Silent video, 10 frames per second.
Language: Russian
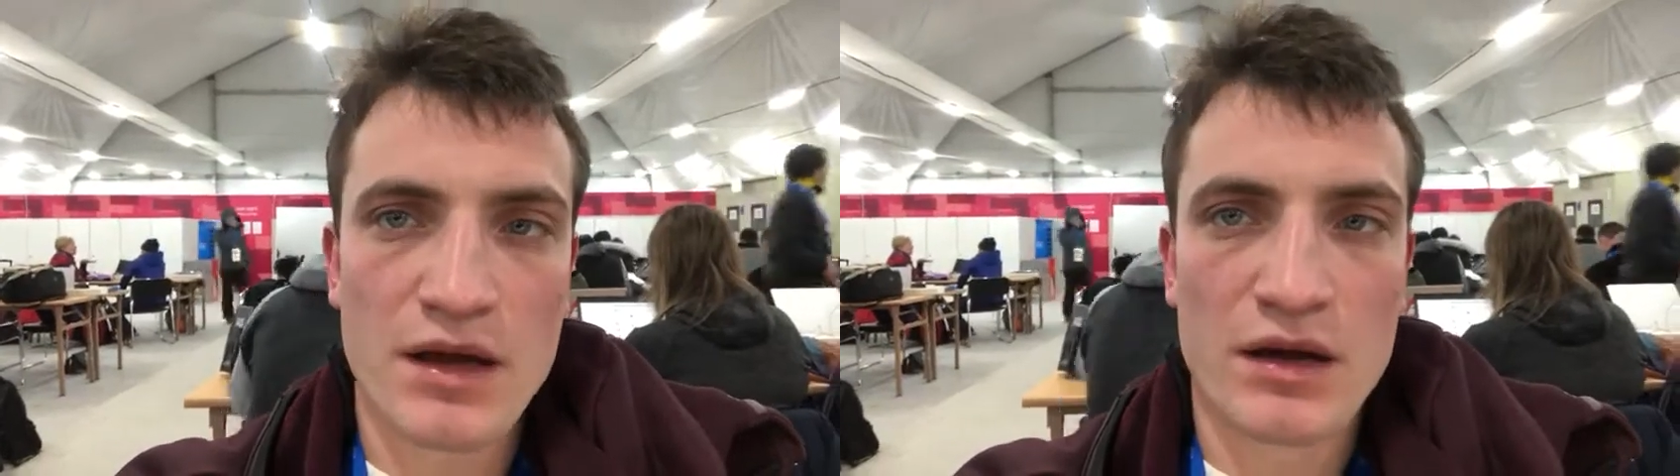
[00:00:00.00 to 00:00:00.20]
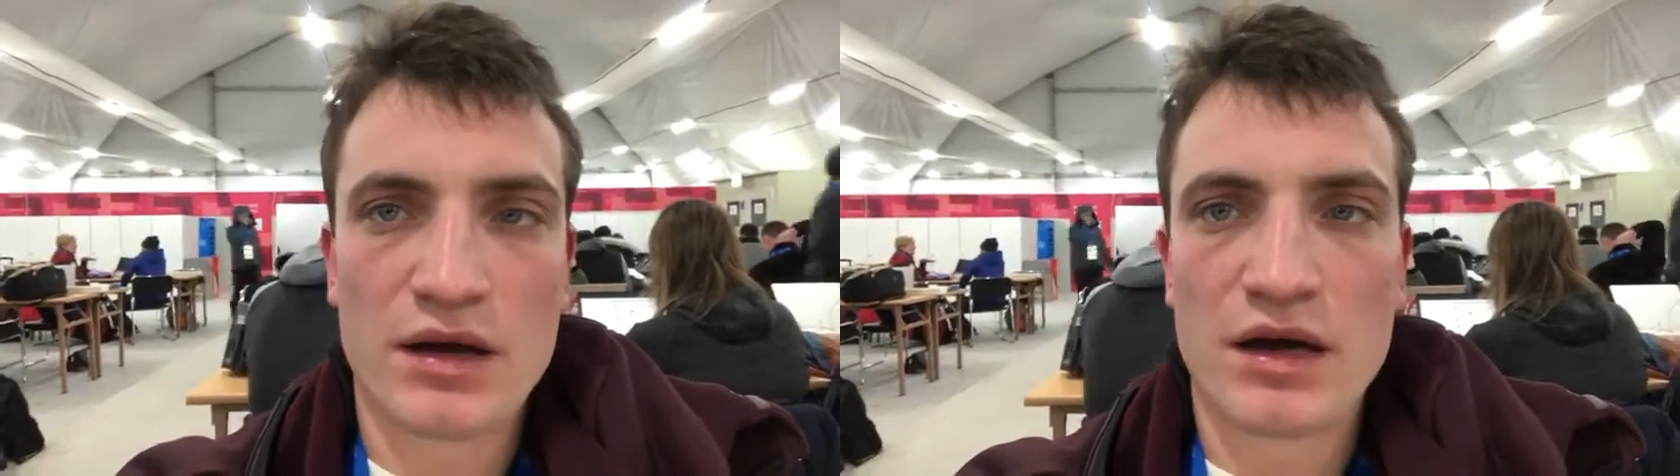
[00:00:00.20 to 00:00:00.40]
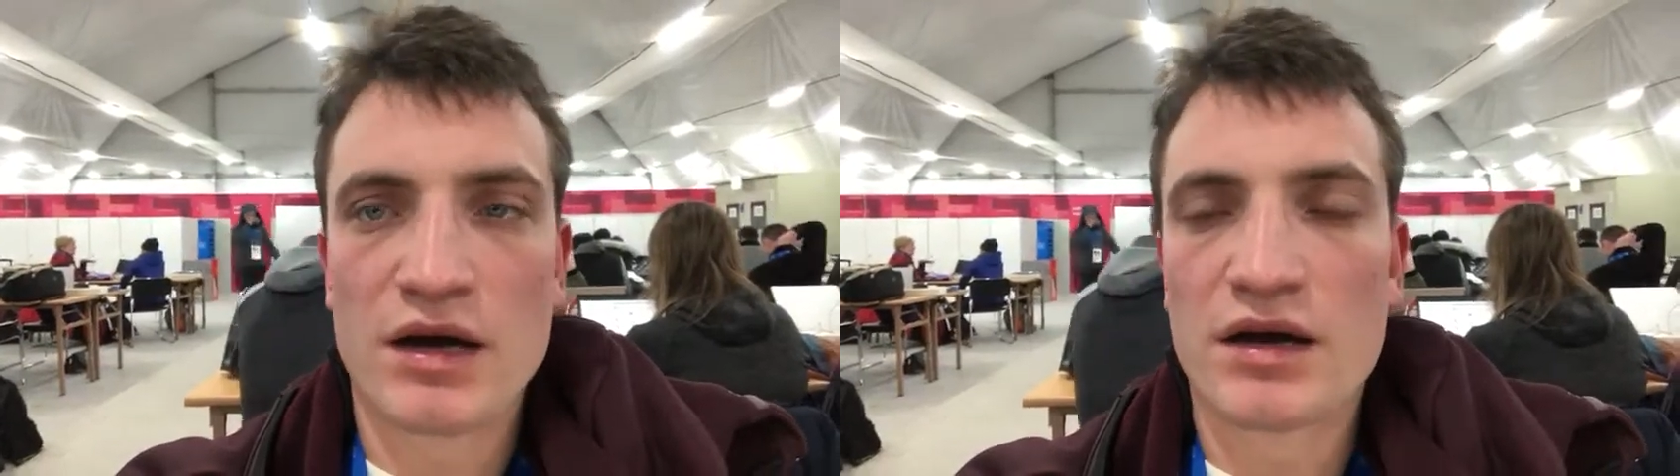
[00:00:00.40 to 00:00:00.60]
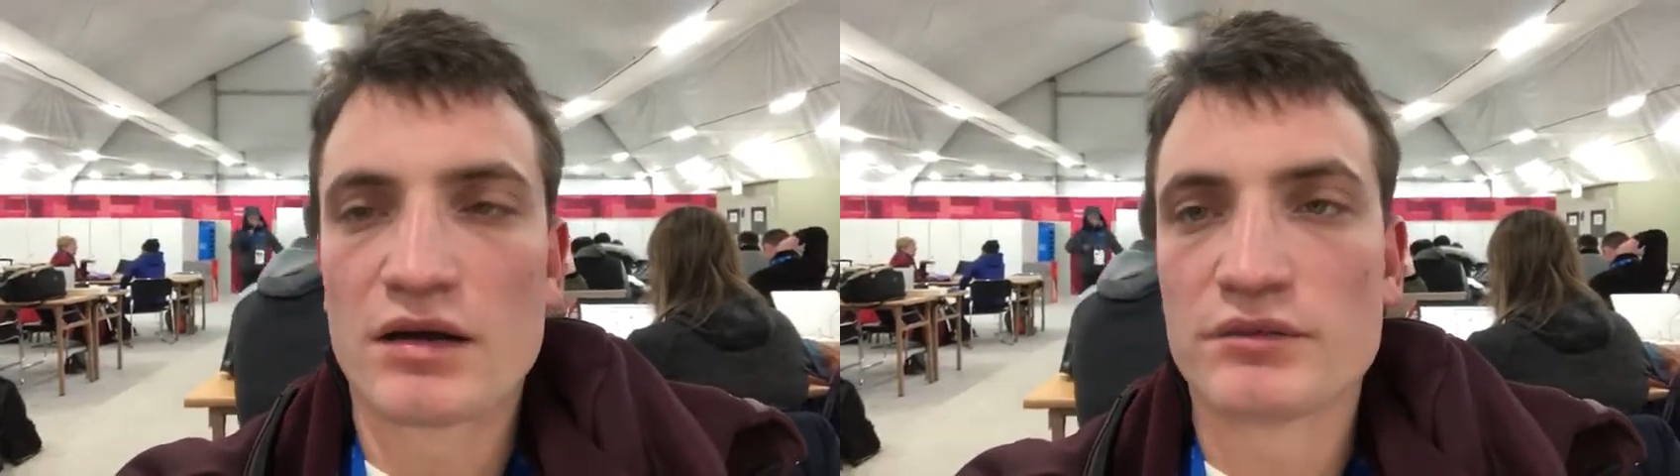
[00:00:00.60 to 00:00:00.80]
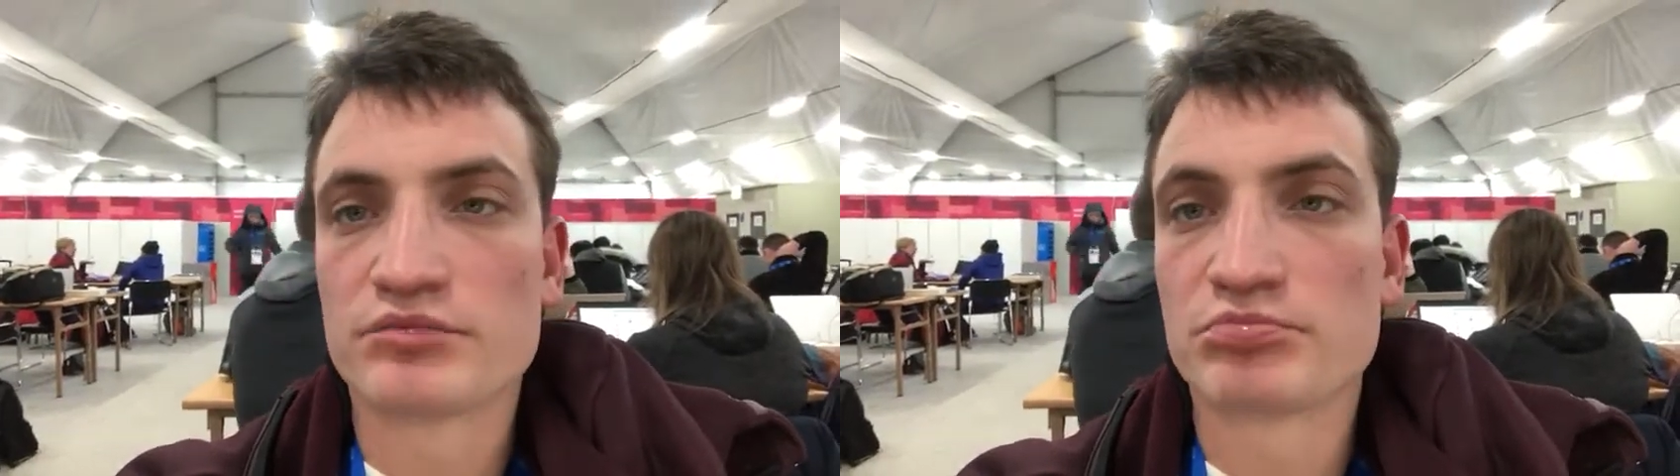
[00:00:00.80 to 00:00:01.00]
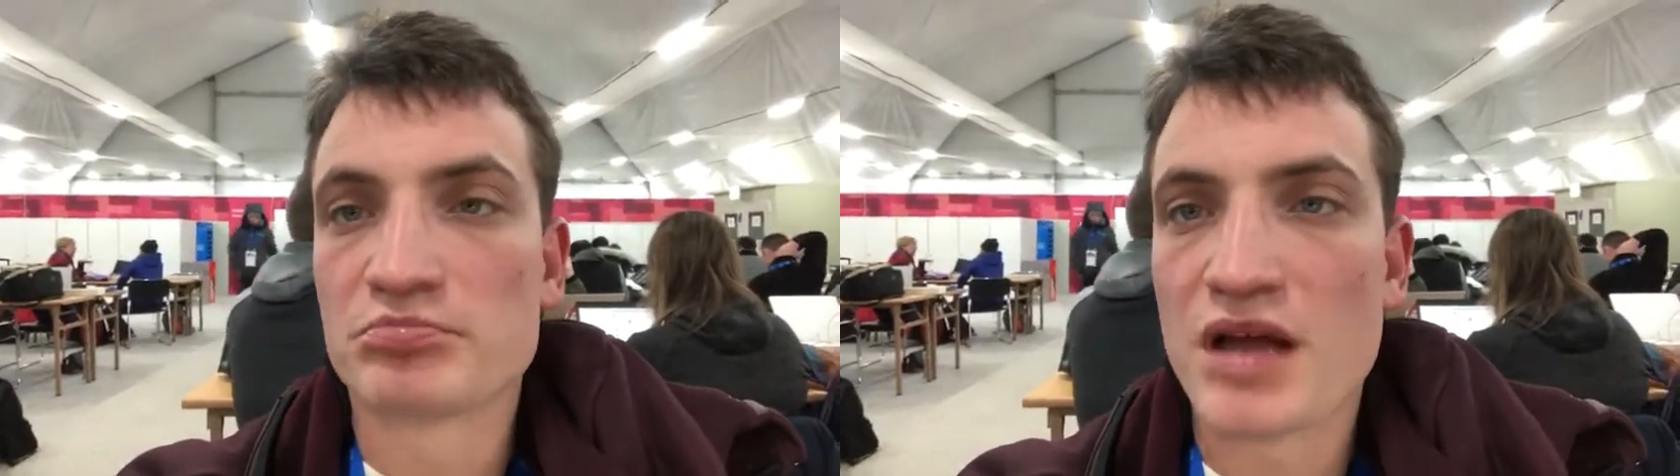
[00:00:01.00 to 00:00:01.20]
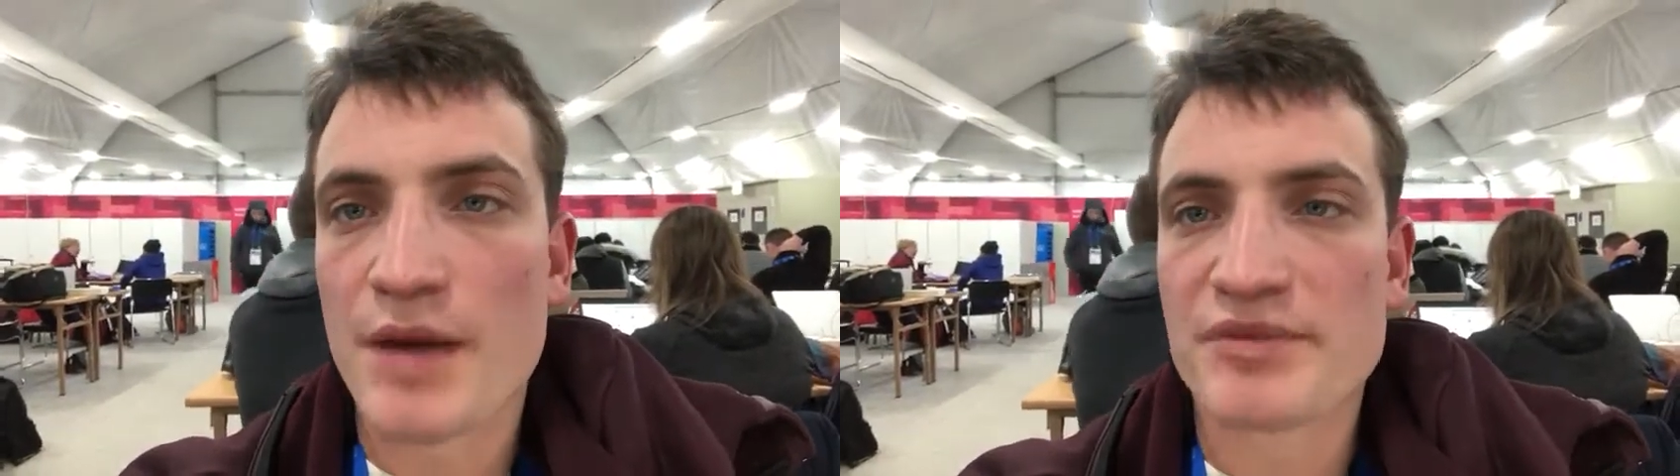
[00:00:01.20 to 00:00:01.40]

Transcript: а, да,